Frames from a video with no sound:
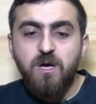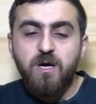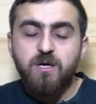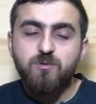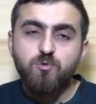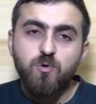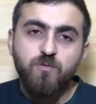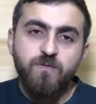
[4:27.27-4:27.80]

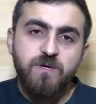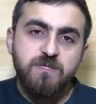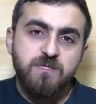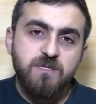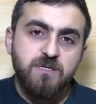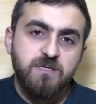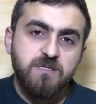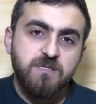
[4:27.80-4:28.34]
Hani çok
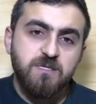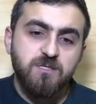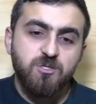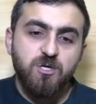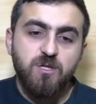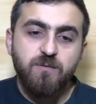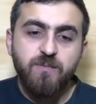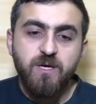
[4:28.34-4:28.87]
fazla hızlı
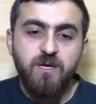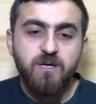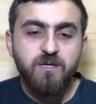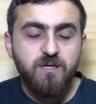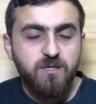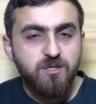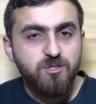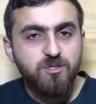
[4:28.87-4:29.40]
çalamayan
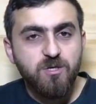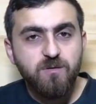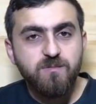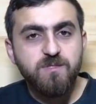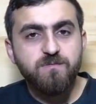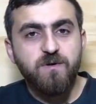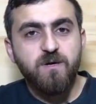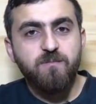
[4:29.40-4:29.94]

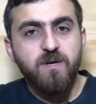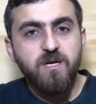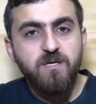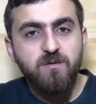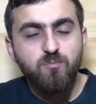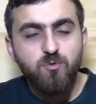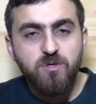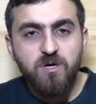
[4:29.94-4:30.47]
arkadaşlarımız var.
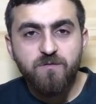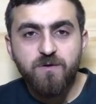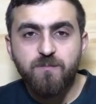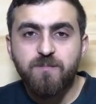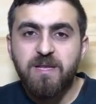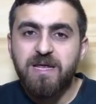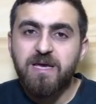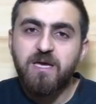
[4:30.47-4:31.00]
Belki bu
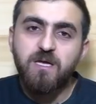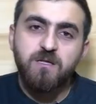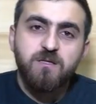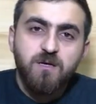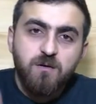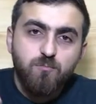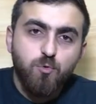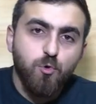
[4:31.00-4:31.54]
tavrı bileği
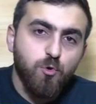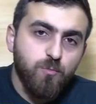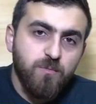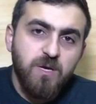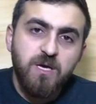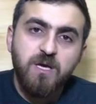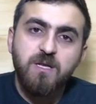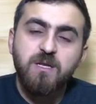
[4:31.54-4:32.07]
tam
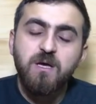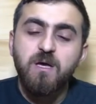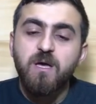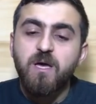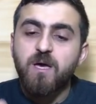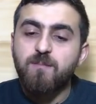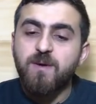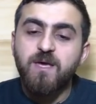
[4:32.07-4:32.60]
dönmeyen,
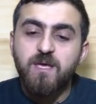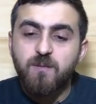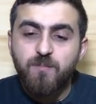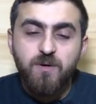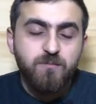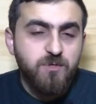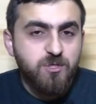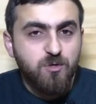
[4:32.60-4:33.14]
hemen
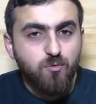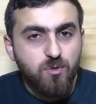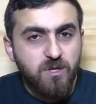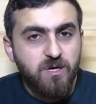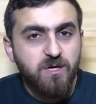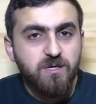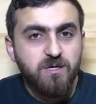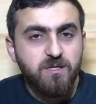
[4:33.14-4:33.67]
yapamayacak
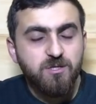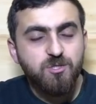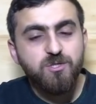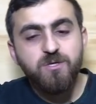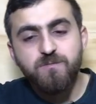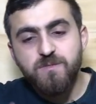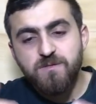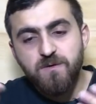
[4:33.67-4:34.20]
olan
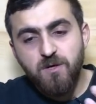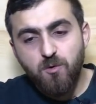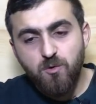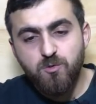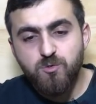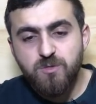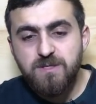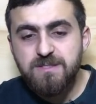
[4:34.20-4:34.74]
arkadaşlarımız var.
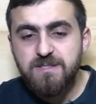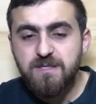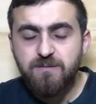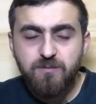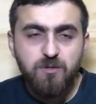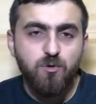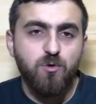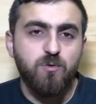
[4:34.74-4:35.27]
O yüzden
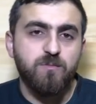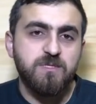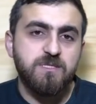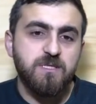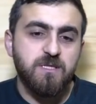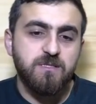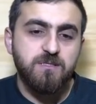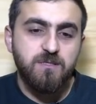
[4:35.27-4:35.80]
sabırlı
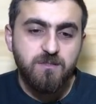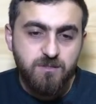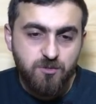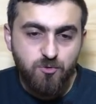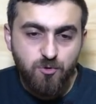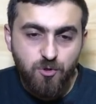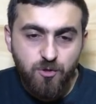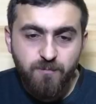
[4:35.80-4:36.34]
olması
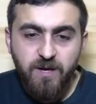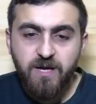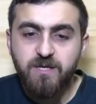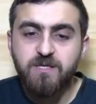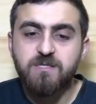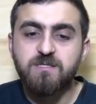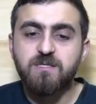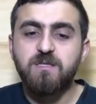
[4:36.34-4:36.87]
istiyorum
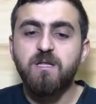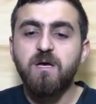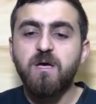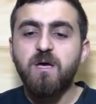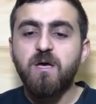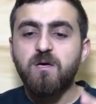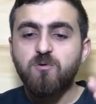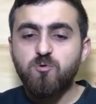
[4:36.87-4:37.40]
herkesin.
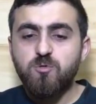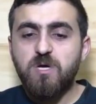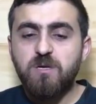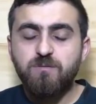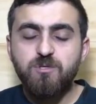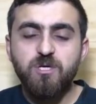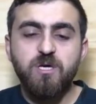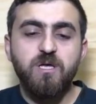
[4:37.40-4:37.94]

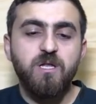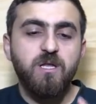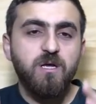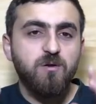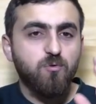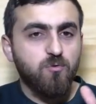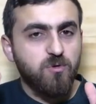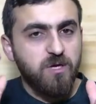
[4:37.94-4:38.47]
Güzel bir
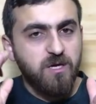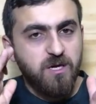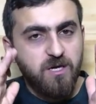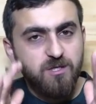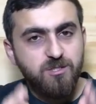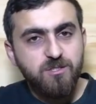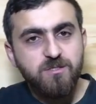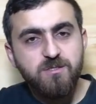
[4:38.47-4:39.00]
şekilde notayı
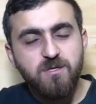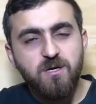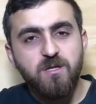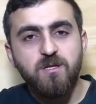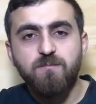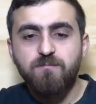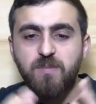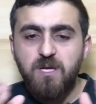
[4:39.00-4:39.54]
karşınıza
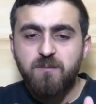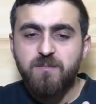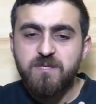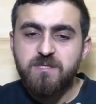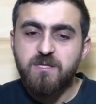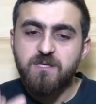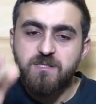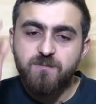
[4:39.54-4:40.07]
alın.
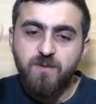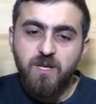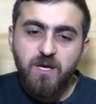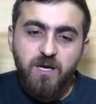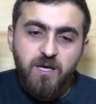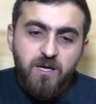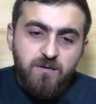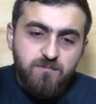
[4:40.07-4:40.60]
Bilmeseniz
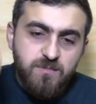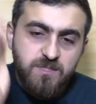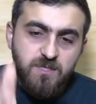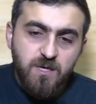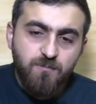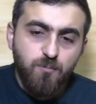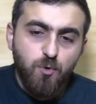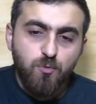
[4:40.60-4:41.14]
bile
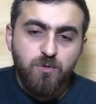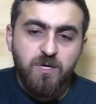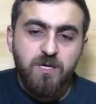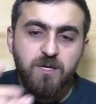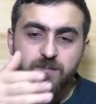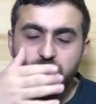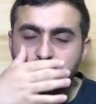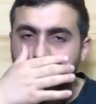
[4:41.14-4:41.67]
mızrap
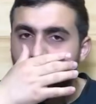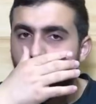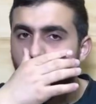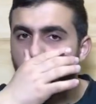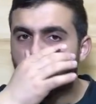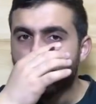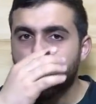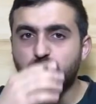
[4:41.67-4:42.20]
yönlerine bakın.
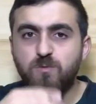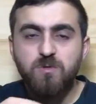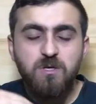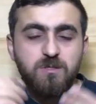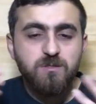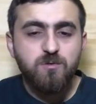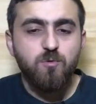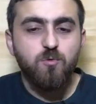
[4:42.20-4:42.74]
Oluşumunun
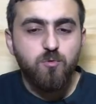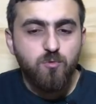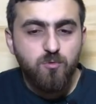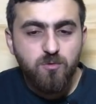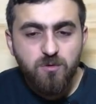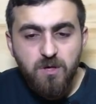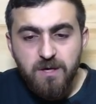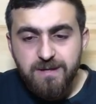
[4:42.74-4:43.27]
nasıl
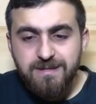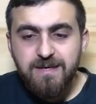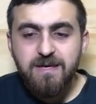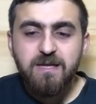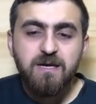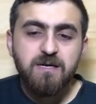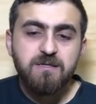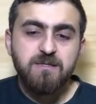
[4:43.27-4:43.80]
olduğunu
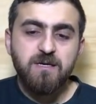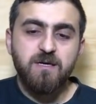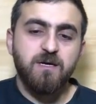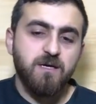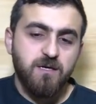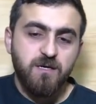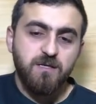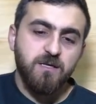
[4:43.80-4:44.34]
tekrar
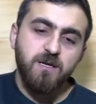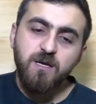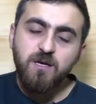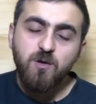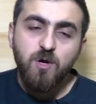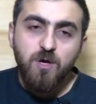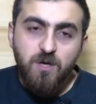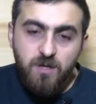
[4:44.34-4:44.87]
tekrar
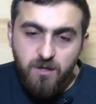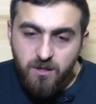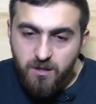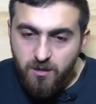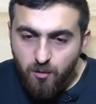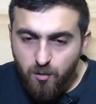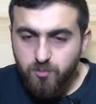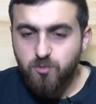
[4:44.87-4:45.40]
ederek
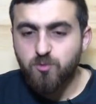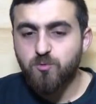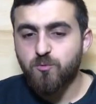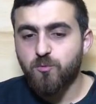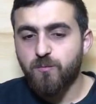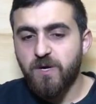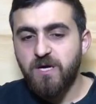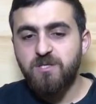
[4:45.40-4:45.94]
e,
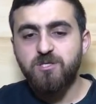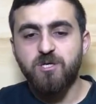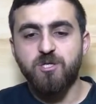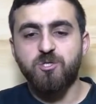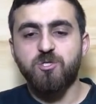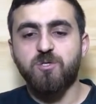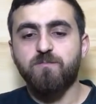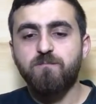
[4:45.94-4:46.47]
oturtmaya
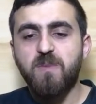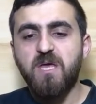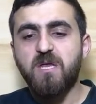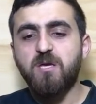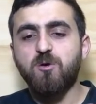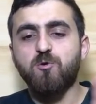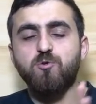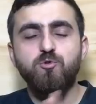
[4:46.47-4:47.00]
çalışın. 1,
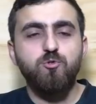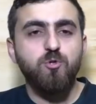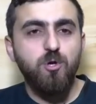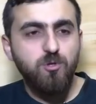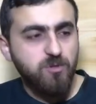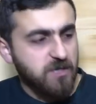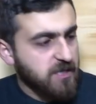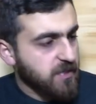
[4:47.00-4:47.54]
2, 3,
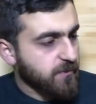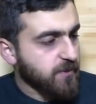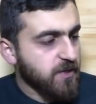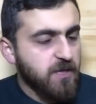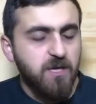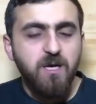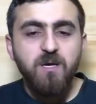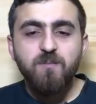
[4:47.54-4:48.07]
4
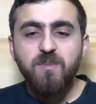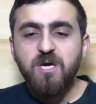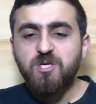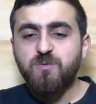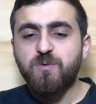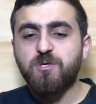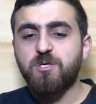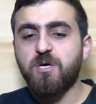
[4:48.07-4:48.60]
kalıbı
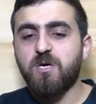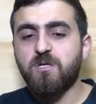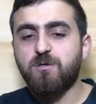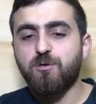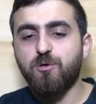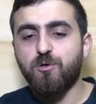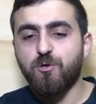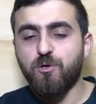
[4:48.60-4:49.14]
peş peşe
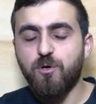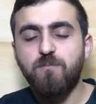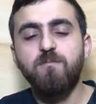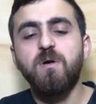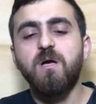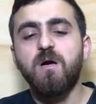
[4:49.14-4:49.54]
getiriyorum.